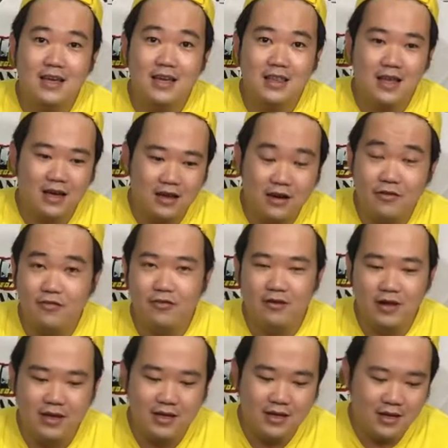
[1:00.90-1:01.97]
kita akan review
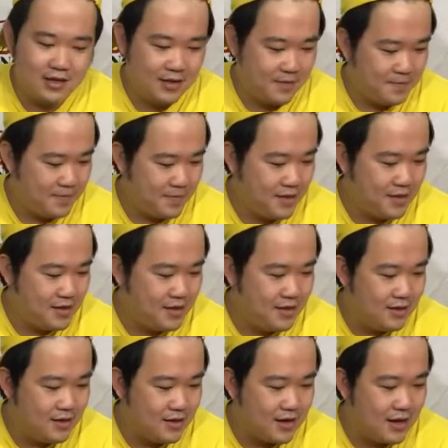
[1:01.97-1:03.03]
lagi
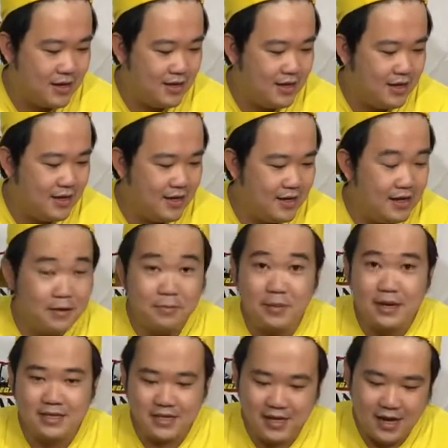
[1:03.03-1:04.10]
Kali ini
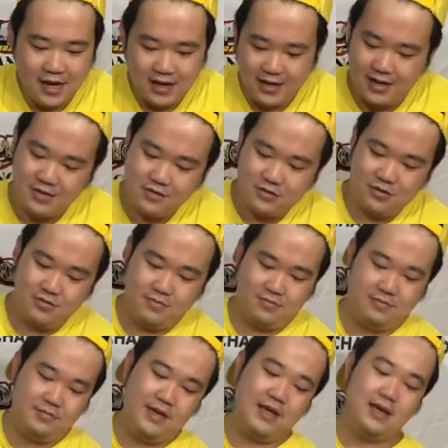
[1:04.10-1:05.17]
depan saya ada shock
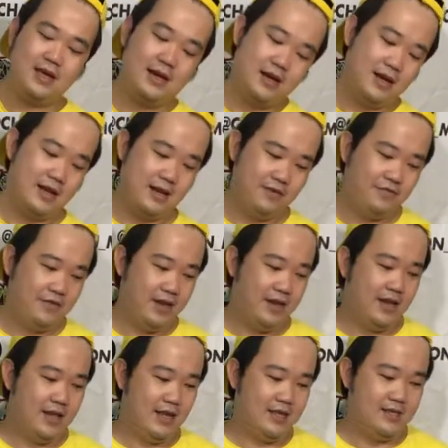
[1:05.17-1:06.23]
breaker dari
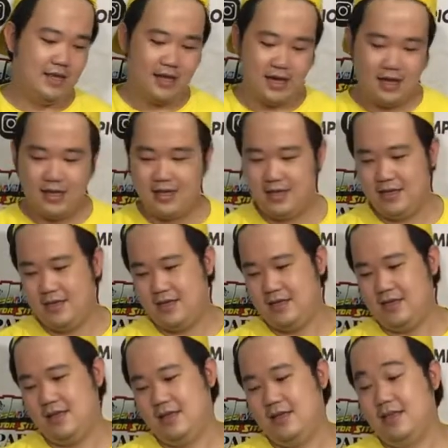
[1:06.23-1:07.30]
Fendi Racing ya
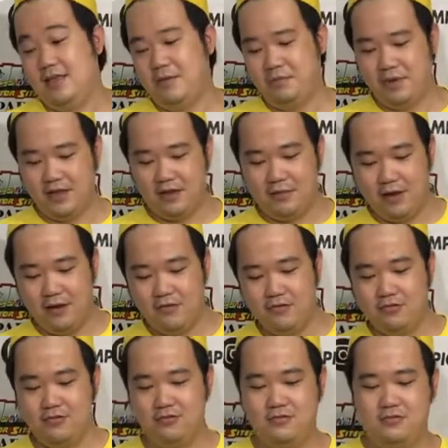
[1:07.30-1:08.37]
Tipe
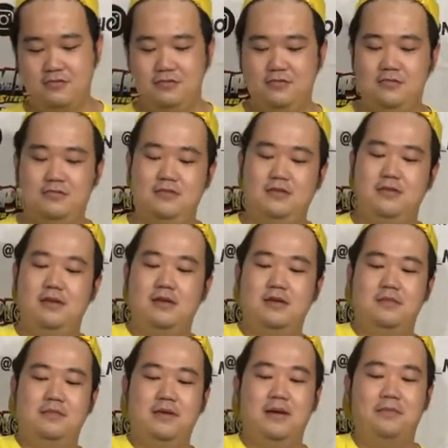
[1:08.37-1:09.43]
terbaru
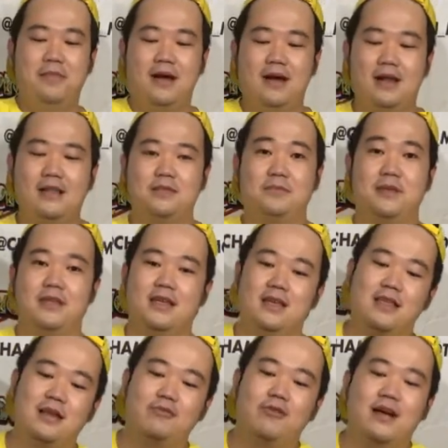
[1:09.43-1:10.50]
Tampakannya seperti ini
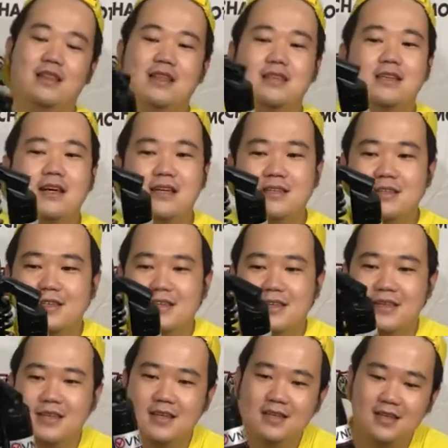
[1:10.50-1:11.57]
tabung atas guys
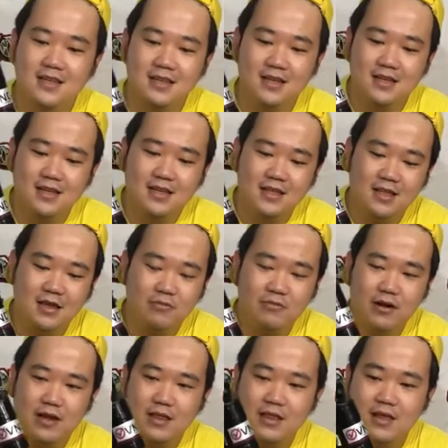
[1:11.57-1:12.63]

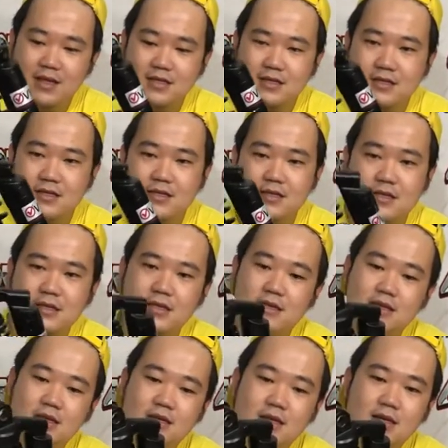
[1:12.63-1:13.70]
Tabung atas
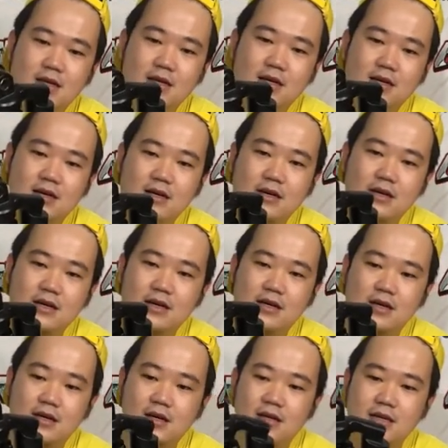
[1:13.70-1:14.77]

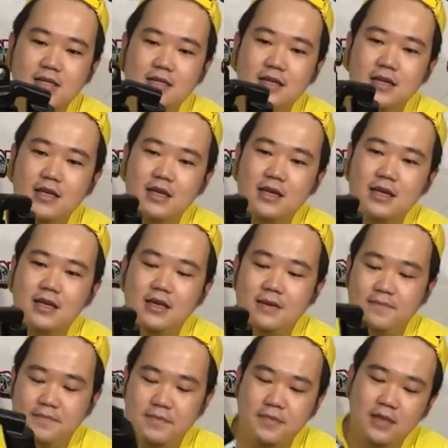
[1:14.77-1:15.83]
uh, Di sini
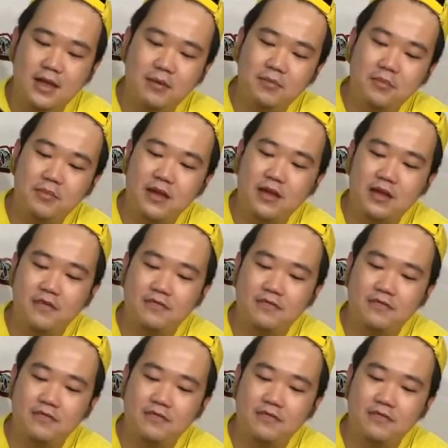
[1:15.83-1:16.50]
dia memiliki